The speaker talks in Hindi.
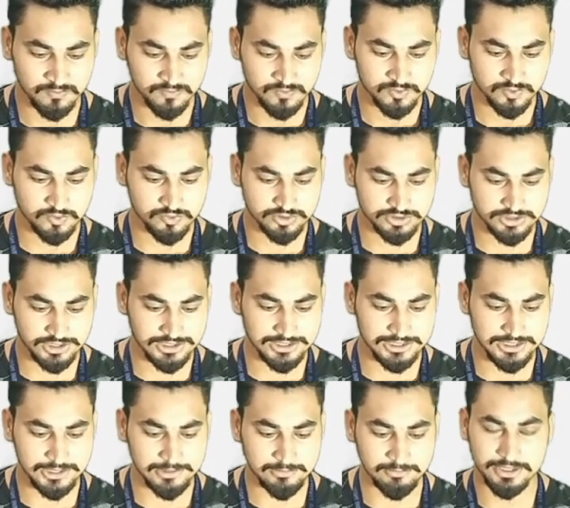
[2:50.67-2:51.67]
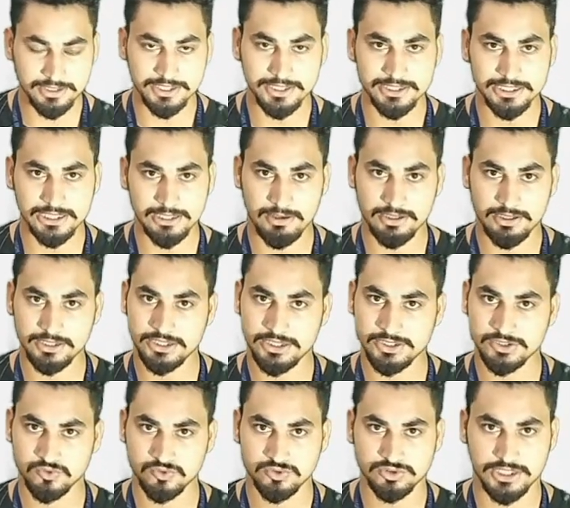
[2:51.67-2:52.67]
उसके लिए हम रेन कमांड का
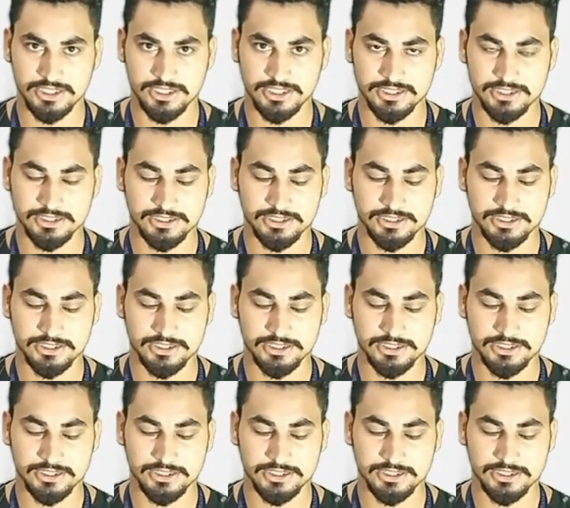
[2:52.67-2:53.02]
यूज़ करेंगे